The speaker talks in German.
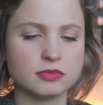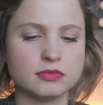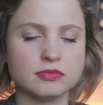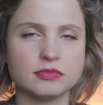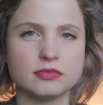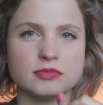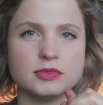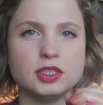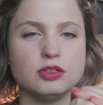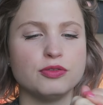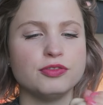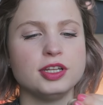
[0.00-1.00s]
Hm,
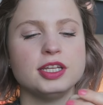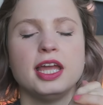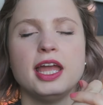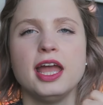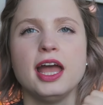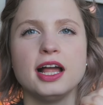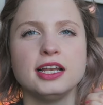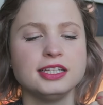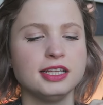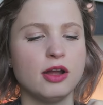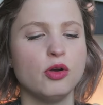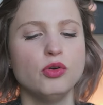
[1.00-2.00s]
sie duftet
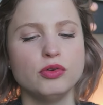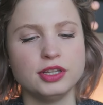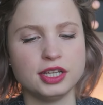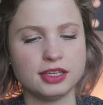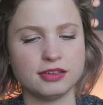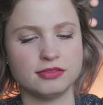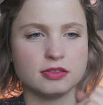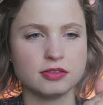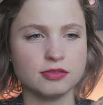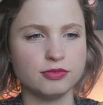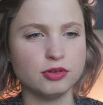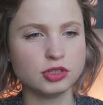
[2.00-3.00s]
herrlich nach Honig.
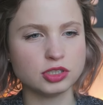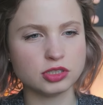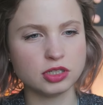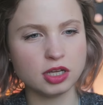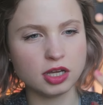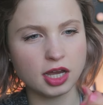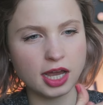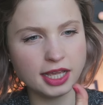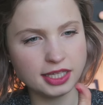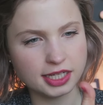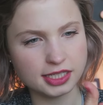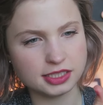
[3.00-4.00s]
Wirkt äh,
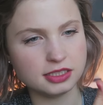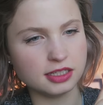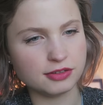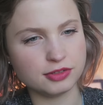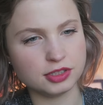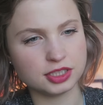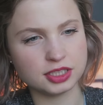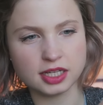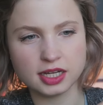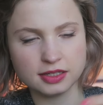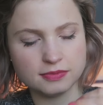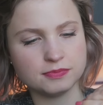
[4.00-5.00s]
reichhaltiger, würde ich
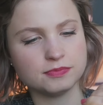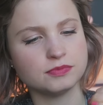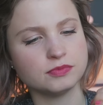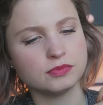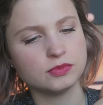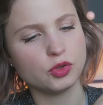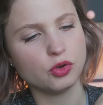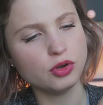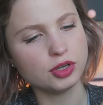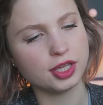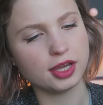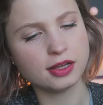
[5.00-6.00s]
sagen.
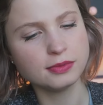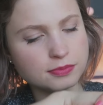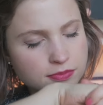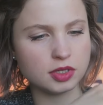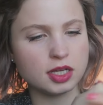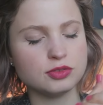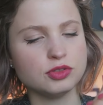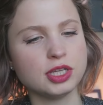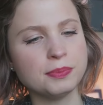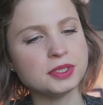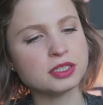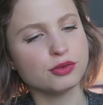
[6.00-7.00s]
Doch, ja. Also ich
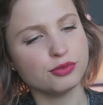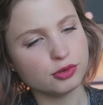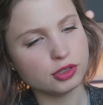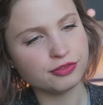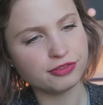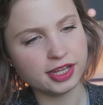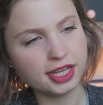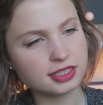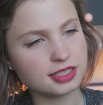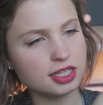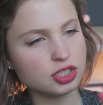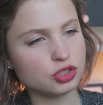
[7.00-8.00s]
habe das Gefühl, die
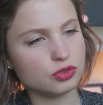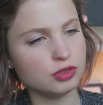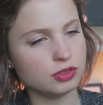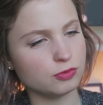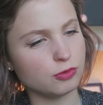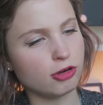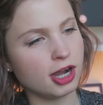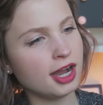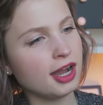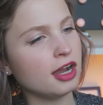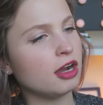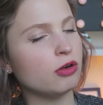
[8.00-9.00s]
pflegt sehr schön.
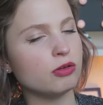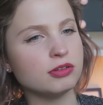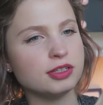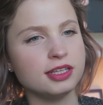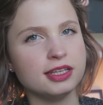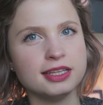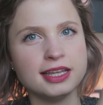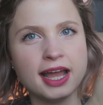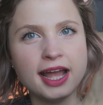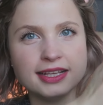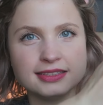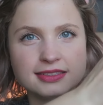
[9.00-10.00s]
Wow,
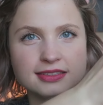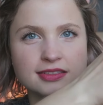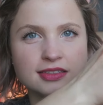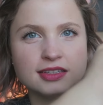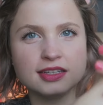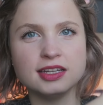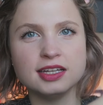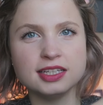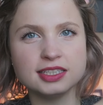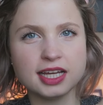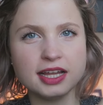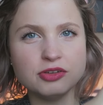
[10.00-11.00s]
nice.
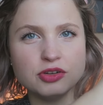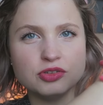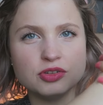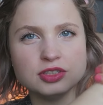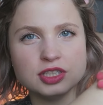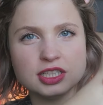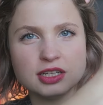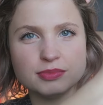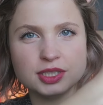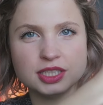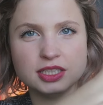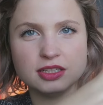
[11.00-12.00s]
3,99 hat
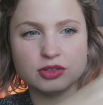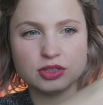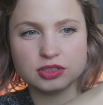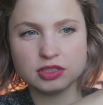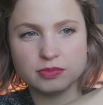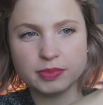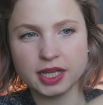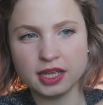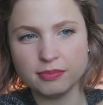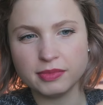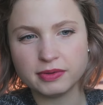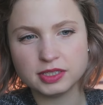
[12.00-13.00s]
mich die gekostet
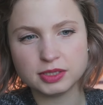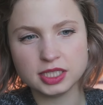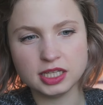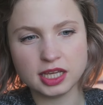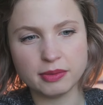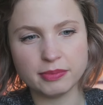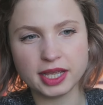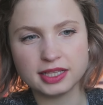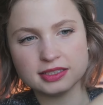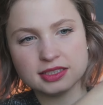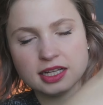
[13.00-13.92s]
beim TK Maxx.